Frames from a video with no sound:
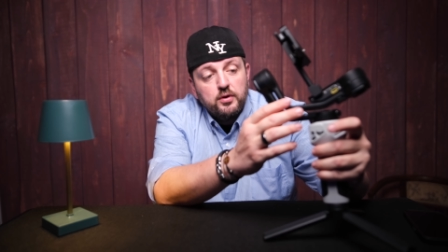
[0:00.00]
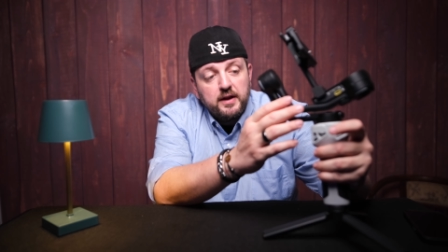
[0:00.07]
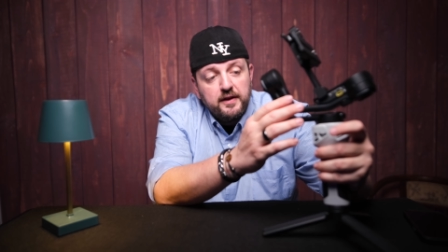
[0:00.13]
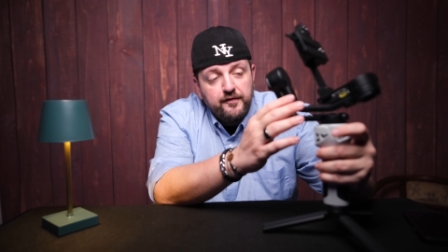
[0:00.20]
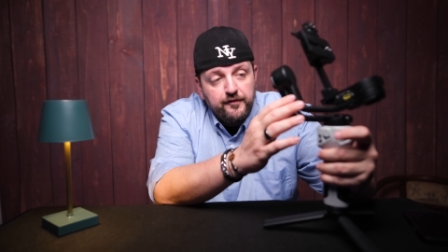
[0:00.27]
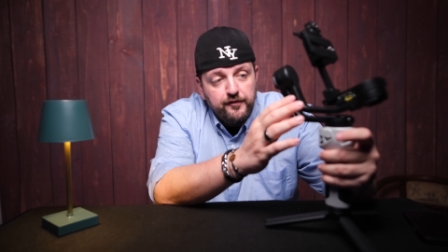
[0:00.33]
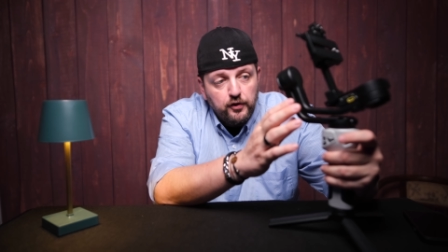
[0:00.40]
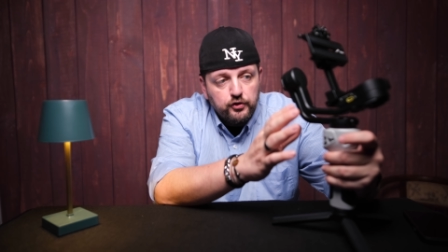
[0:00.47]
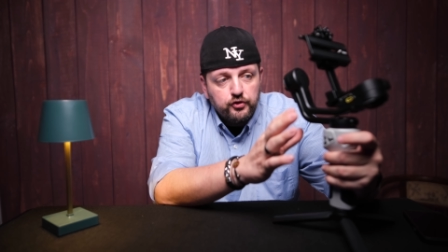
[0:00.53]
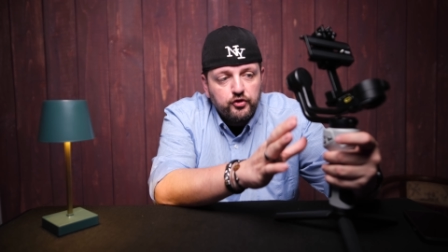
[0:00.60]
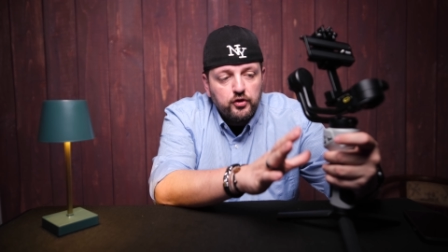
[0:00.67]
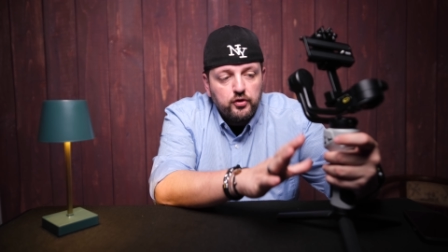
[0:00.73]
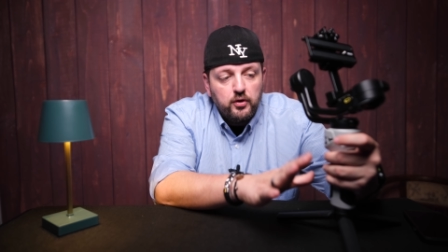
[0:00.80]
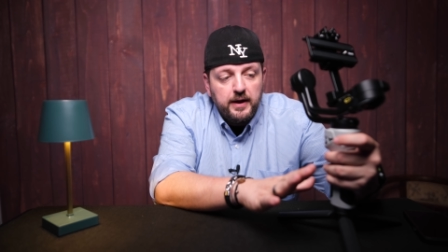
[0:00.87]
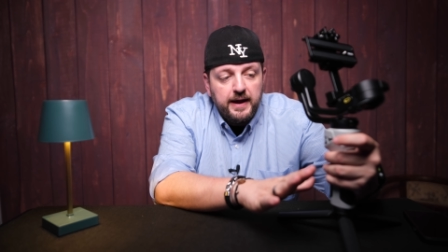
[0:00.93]
che
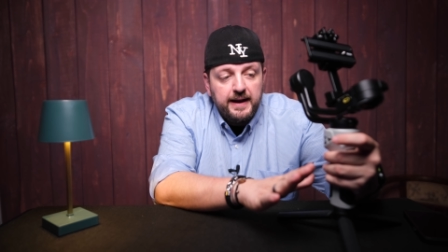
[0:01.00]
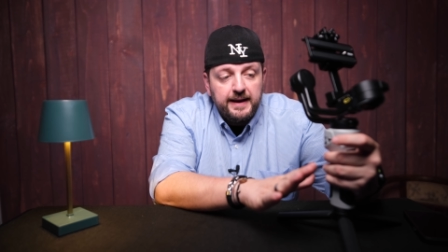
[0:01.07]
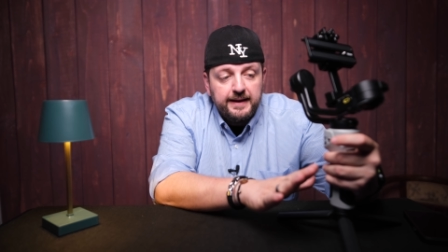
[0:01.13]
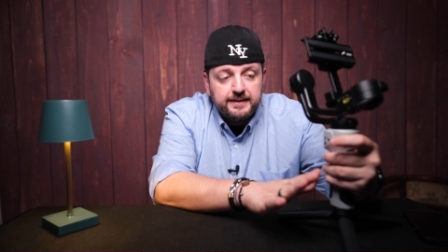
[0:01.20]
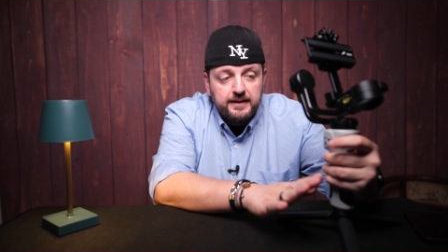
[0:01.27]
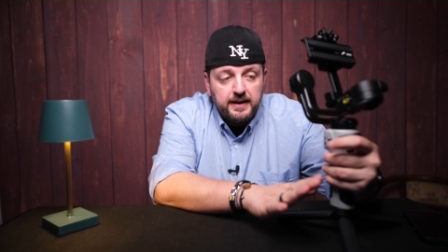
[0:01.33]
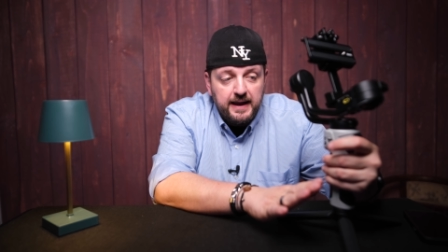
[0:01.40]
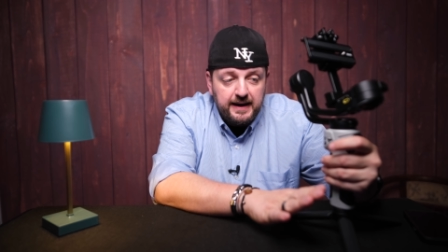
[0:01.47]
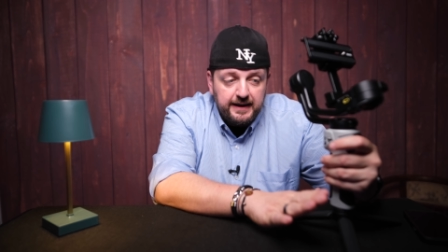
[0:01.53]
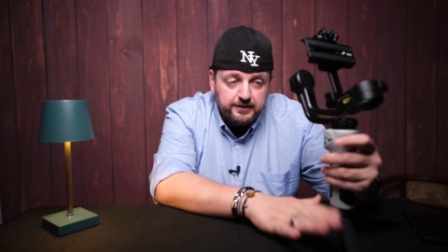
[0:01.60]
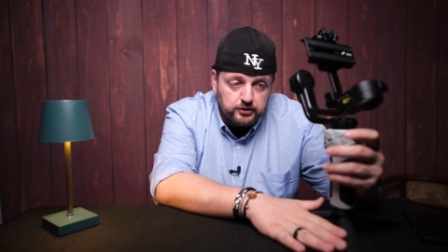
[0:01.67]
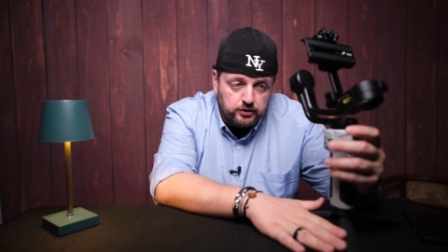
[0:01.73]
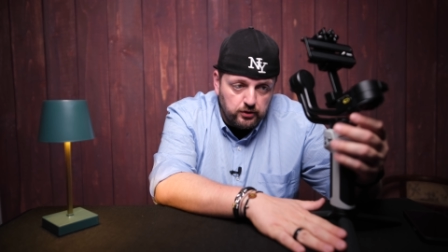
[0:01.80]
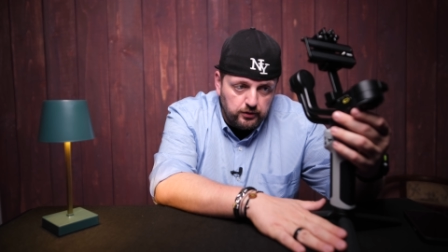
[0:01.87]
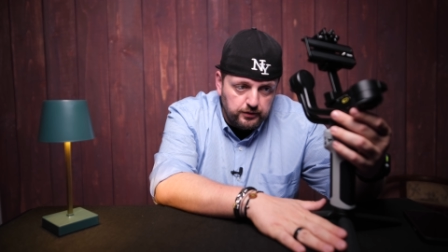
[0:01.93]
fossero ele
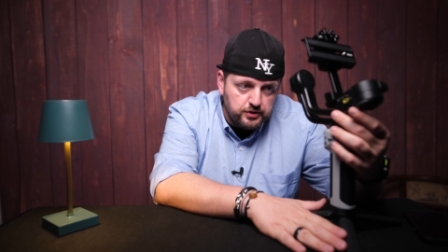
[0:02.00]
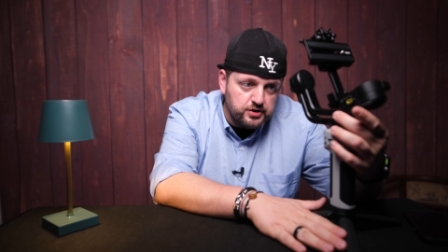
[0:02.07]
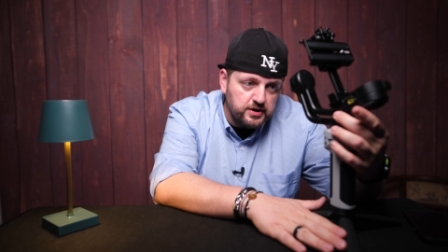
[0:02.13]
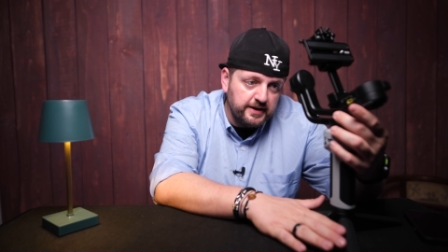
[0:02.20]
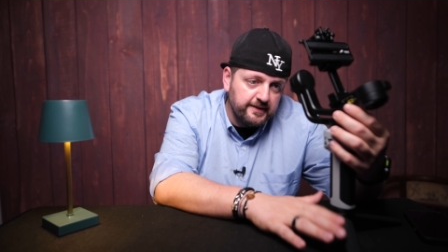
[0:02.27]
elettronici,